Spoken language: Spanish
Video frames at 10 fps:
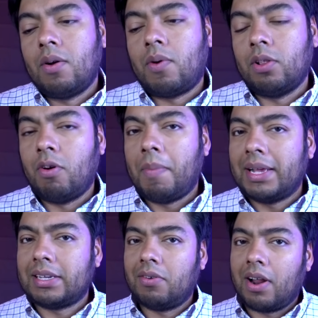Cuando vos vas a
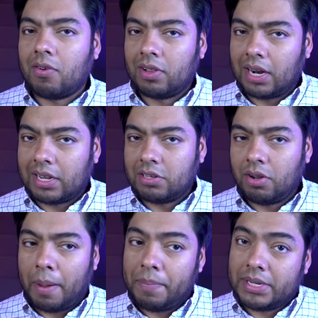hacer una
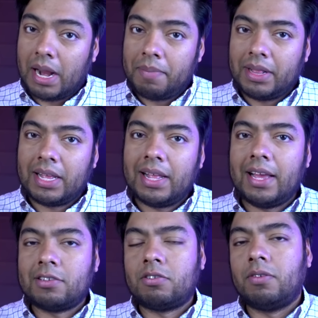contratación especialmente
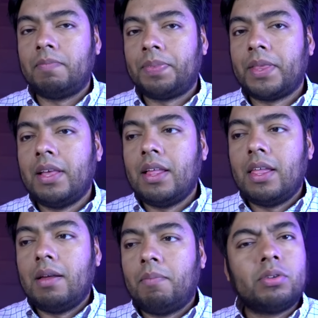de esto,
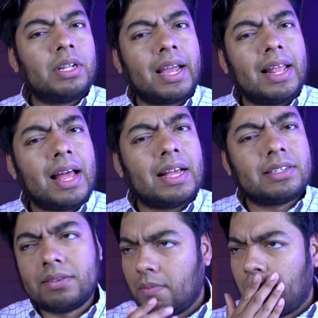vos te
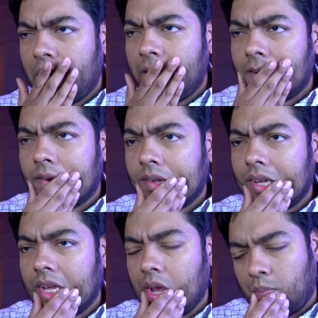quedas bueno,
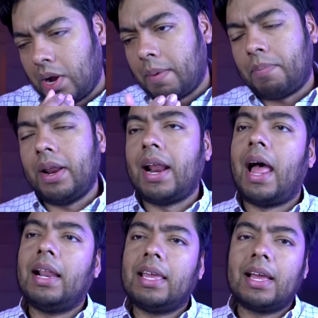voy a poner a
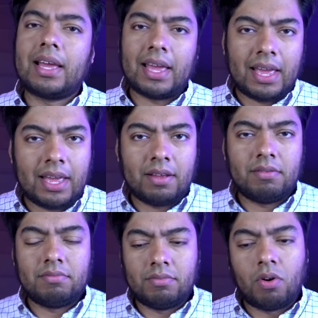alguien
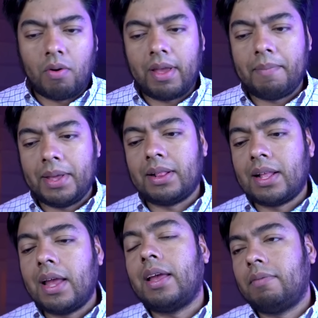que
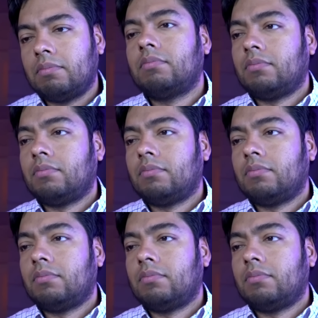obviamente